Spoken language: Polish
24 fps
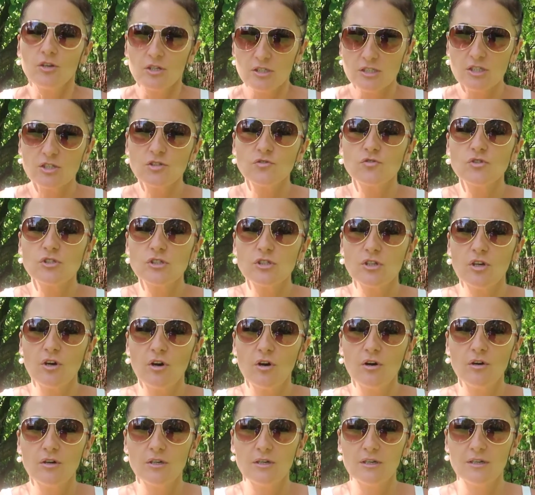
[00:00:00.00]
to jest też
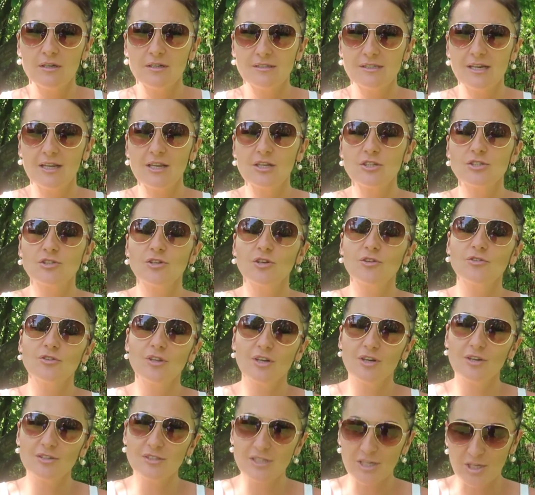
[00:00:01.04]
wszystko y, zależne od
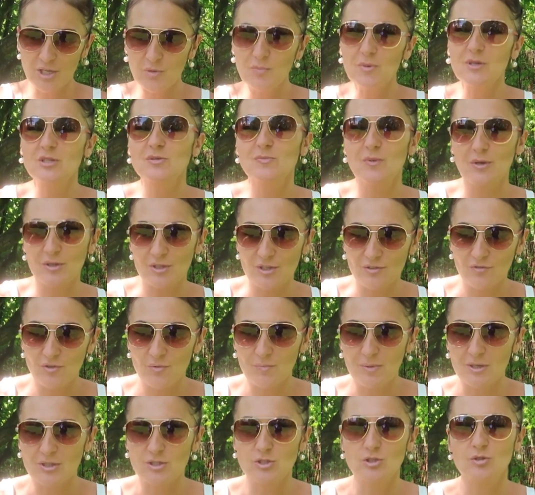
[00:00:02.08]
tego, z jakiej
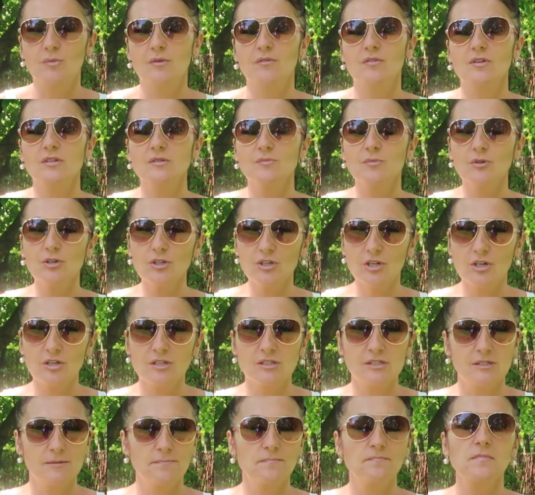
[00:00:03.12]
perspektywy patrzymy. Więc moi
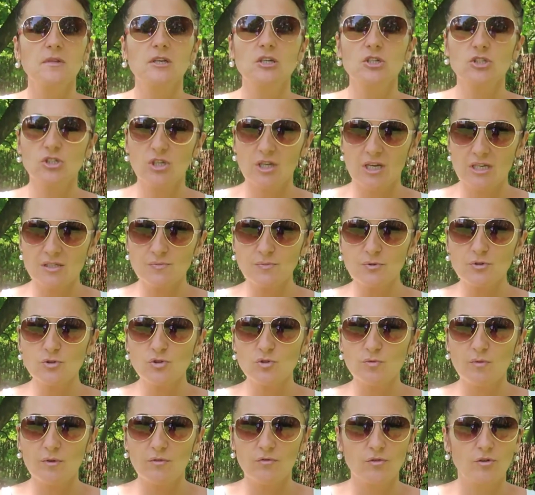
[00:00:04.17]
drodzy, jeszcze raz
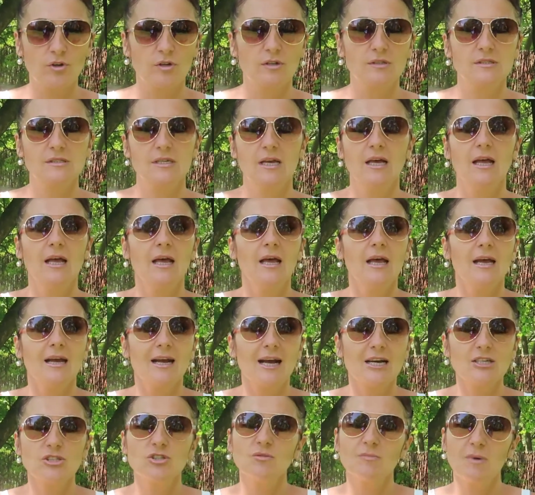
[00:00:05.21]
podsumowując,
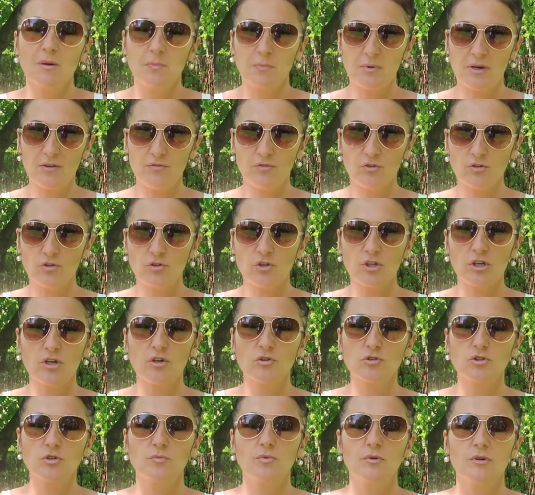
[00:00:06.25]
każdy ma prawo do
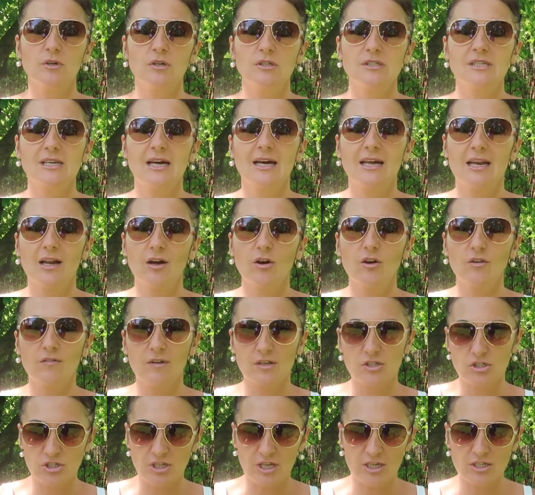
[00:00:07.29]
tego, żeby
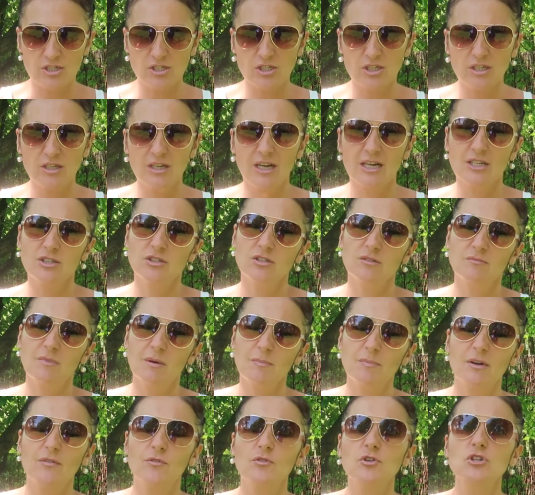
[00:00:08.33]
zareagować inaczej, każdy
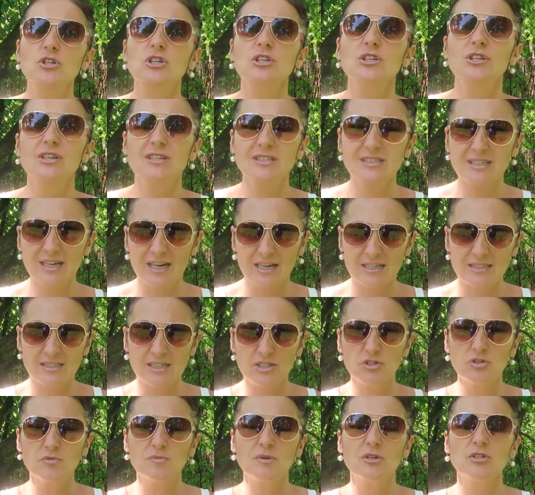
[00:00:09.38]
ma prawo się nie
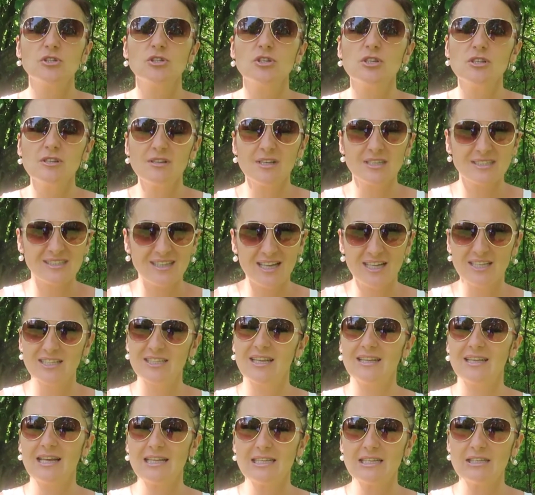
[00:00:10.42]
zgadzać i mieć inne zdanie
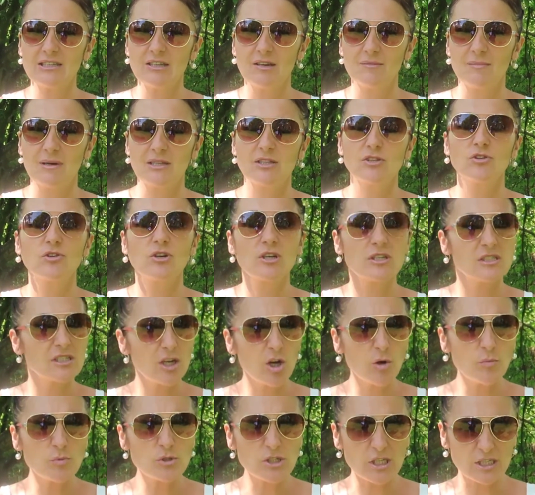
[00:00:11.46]
na dany temat. To jest
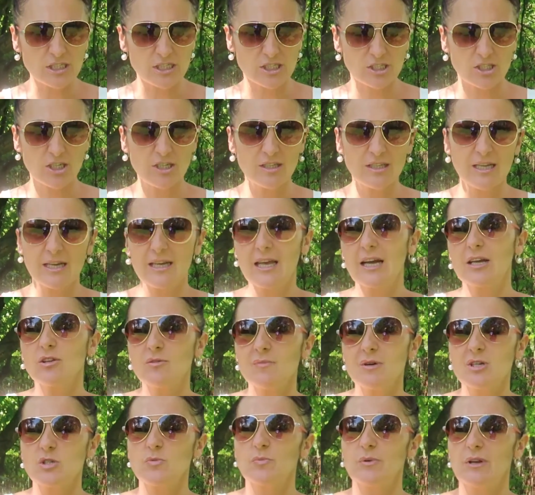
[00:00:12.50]
jego przestrzeń, tak jak
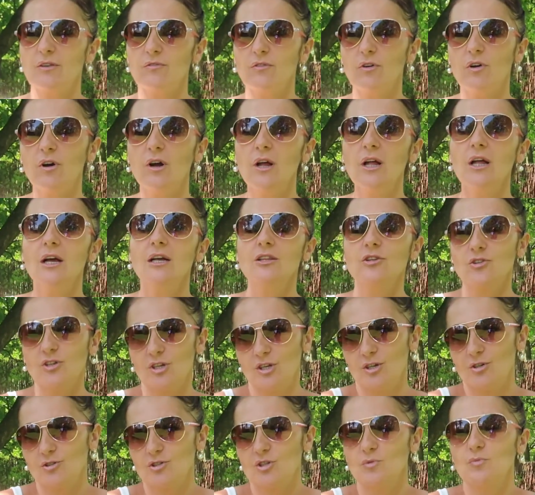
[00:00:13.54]
ty masz prawo do
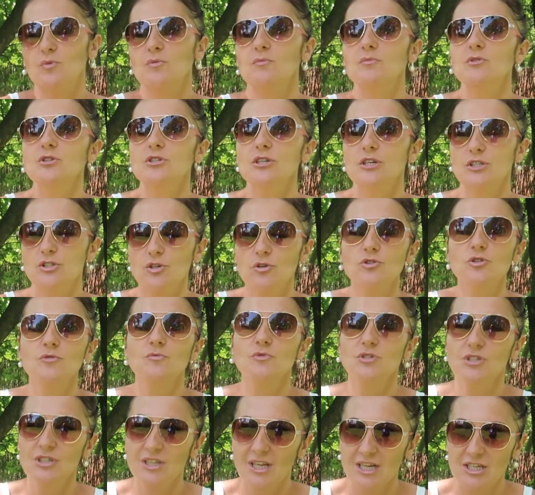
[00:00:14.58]
tego, żeby myśleć o
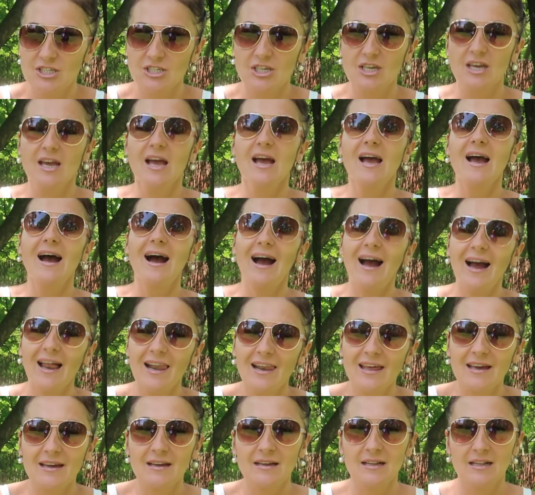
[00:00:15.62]
czymś inaczej.
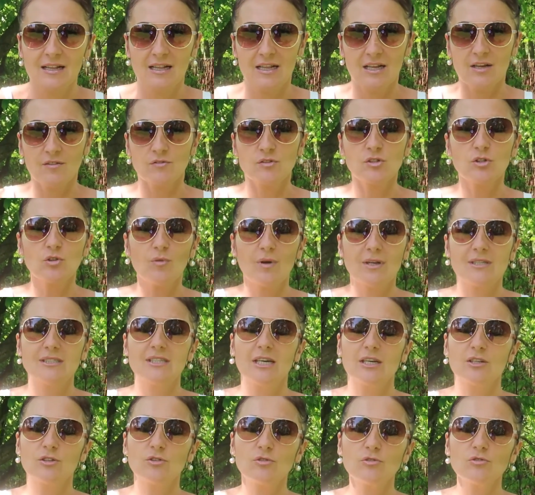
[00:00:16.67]
Ale w
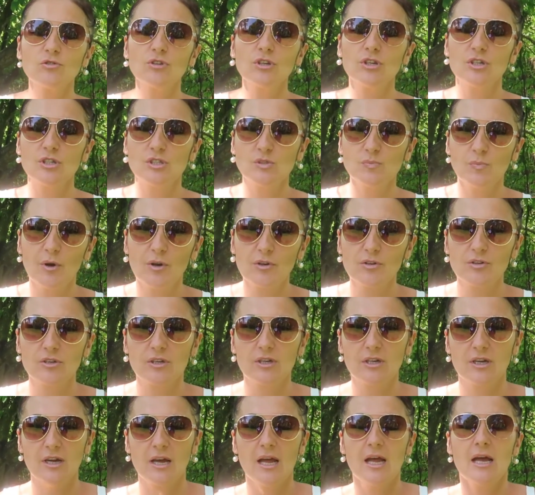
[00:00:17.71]
sytuacjach trudnych i
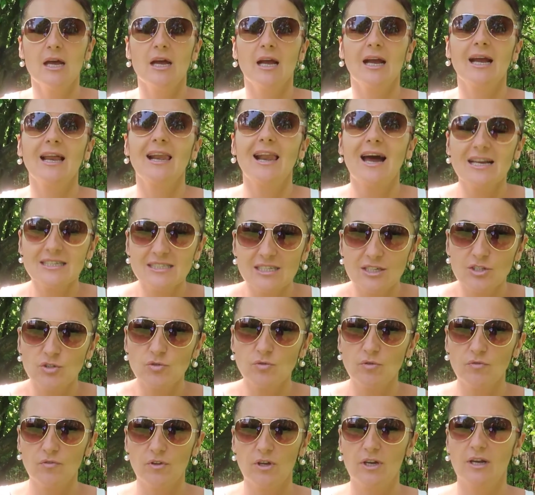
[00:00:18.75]
spornych, klasę
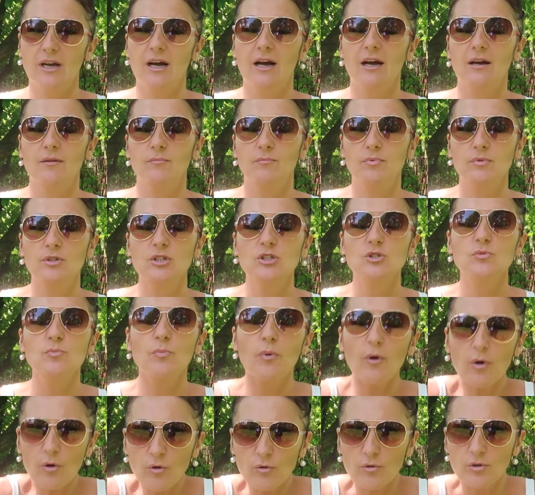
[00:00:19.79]
człowieka i
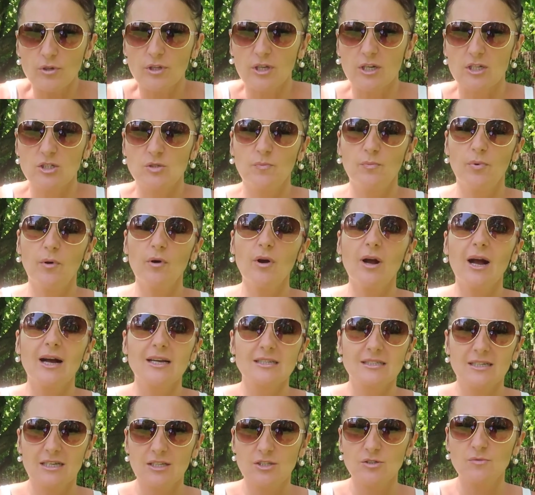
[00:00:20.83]
spokój też
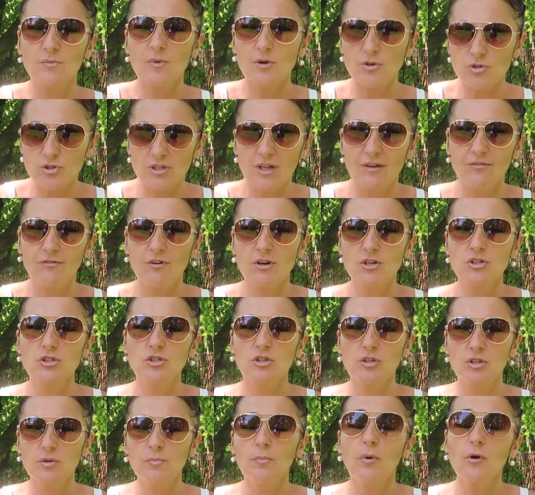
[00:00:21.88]
pokazać można
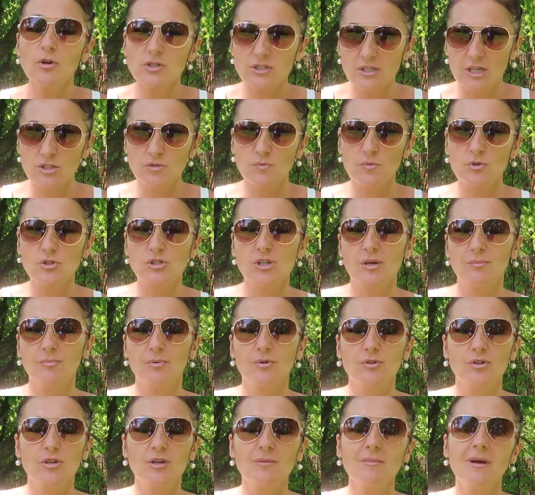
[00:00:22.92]
właśnie i poznać można
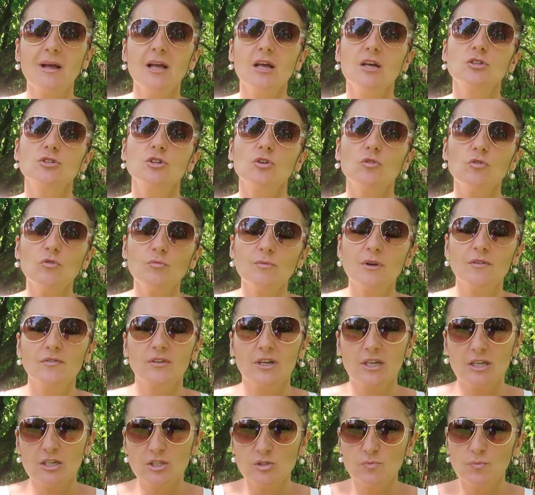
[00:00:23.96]
po tym, że umie w
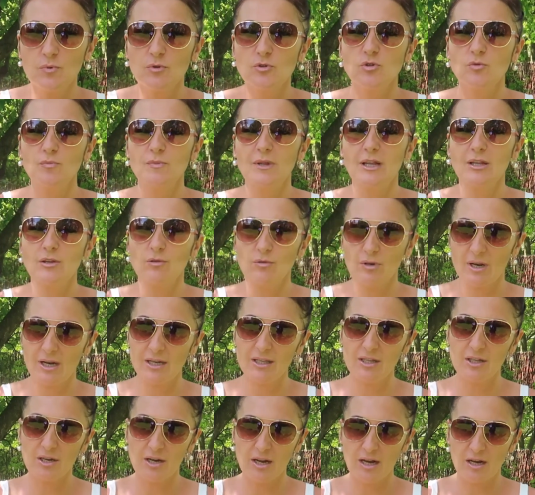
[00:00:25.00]
taki sposób
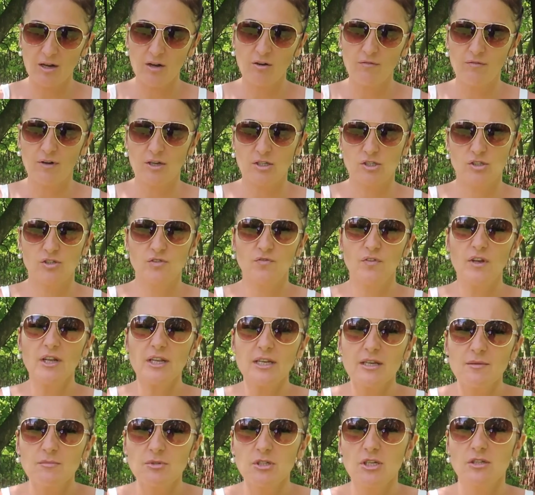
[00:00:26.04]
naturalny reagować z
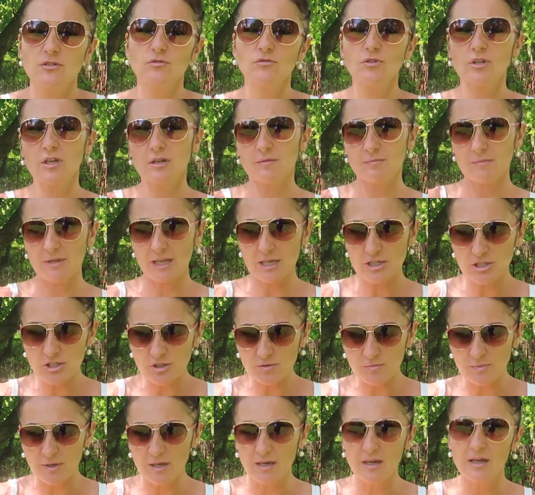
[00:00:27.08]
wielkim szacunkiem dla
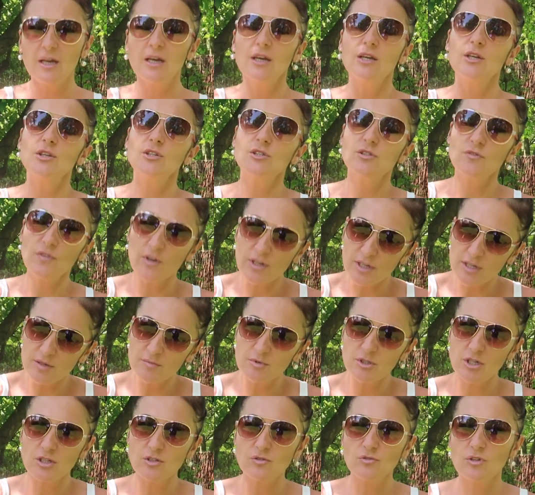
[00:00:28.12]
siebie i z
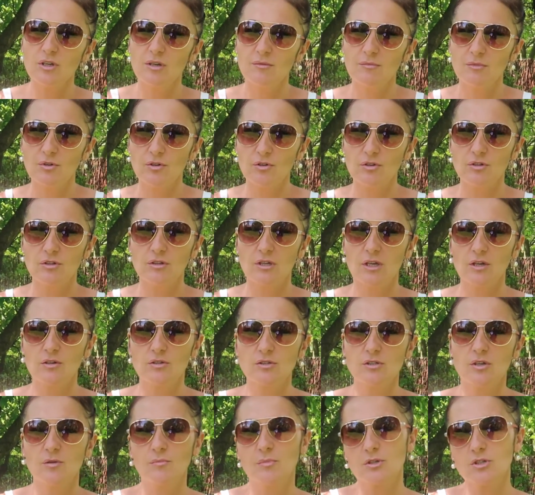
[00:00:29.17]
wielkim szacunkiem do innej
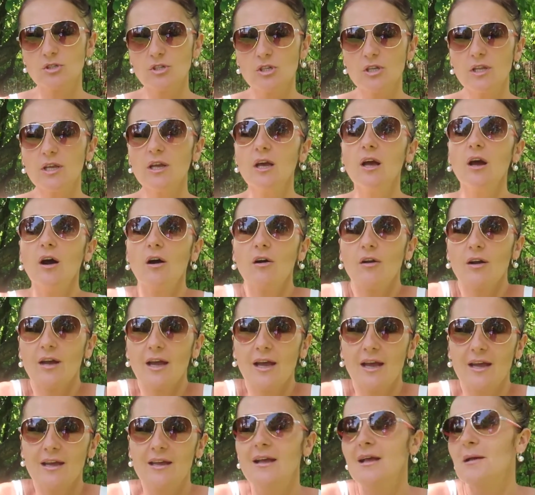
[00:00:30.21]
osoby. Czyli
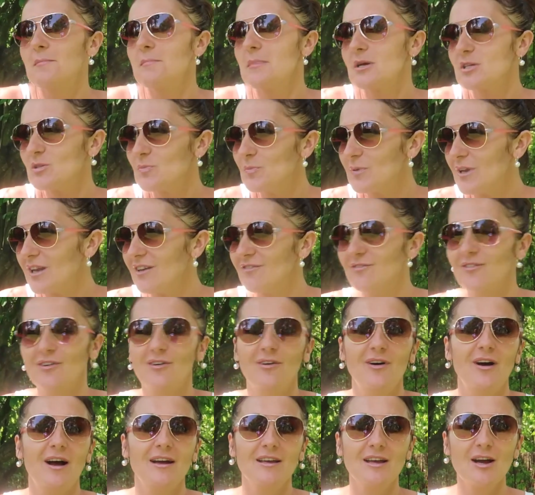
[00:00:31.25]
okej, okay, masz
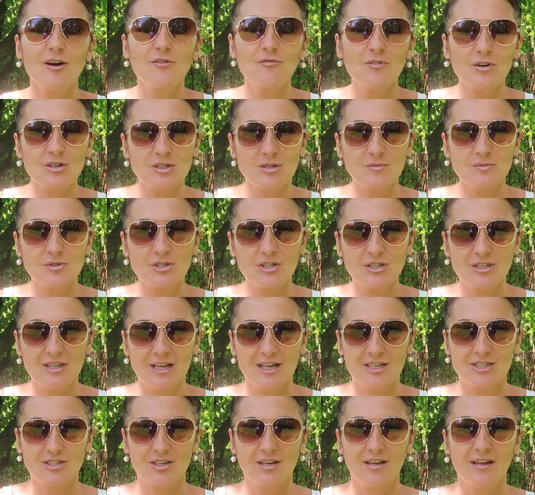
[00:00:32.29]
prawo, a ja uważam, że
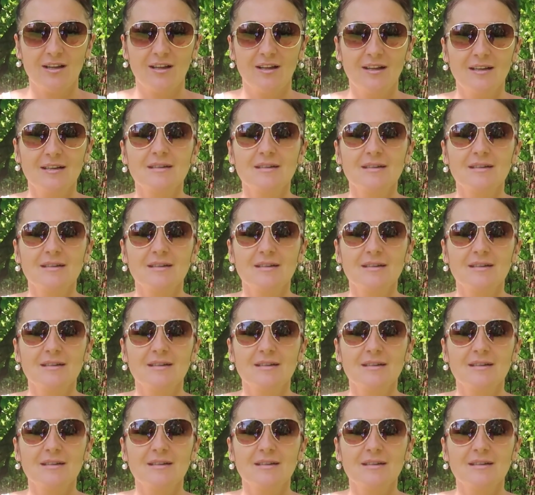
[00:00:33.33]
inaczej.